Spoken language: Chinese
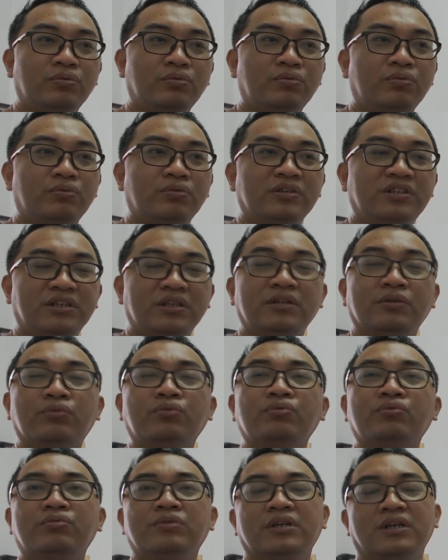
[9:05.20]
稀里糊
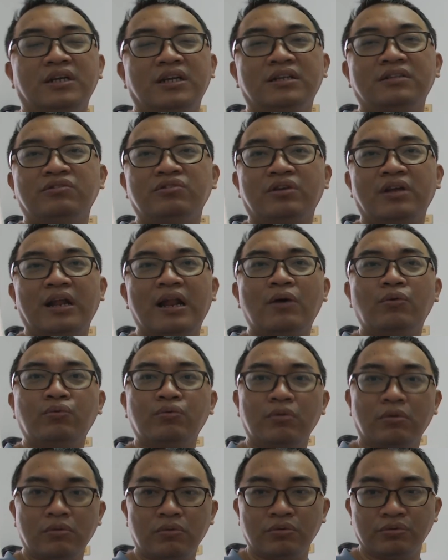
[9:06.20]
涂的就给他糊
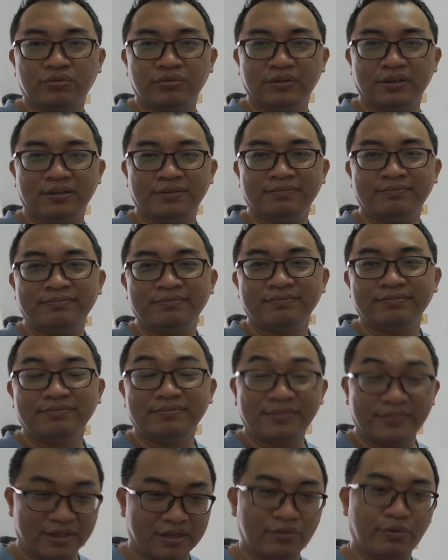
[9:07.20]
弄过去了，
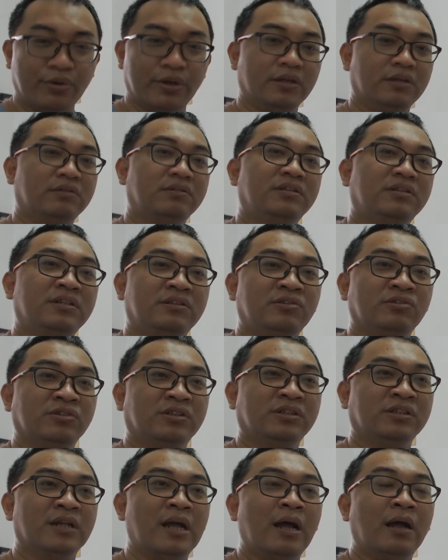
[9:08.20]
各位，这就
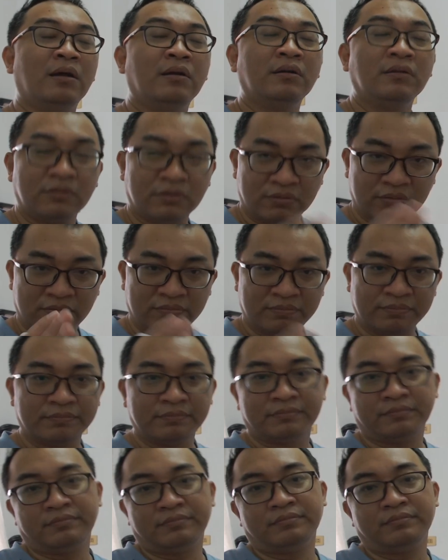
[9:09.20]
是啊，
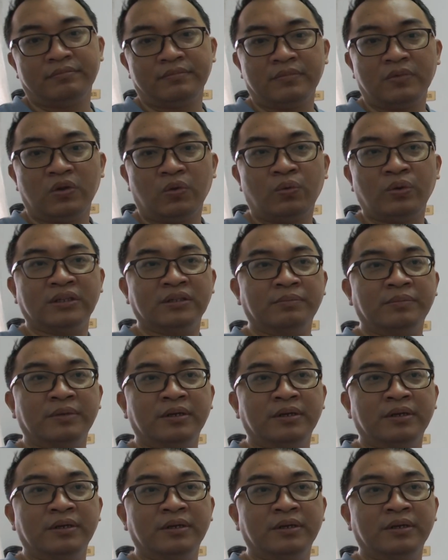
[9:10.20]
为什么